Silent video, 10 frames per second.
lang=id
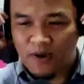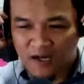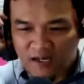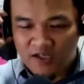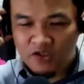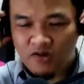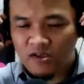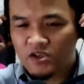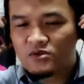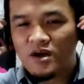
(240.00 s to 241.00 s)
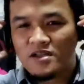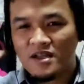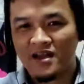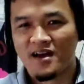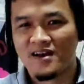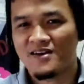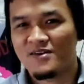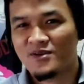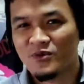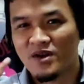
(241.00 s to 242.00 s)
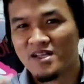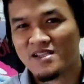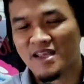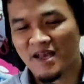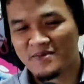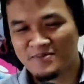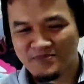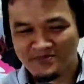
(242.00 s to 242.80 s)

Bani Israel itu adalah wanita.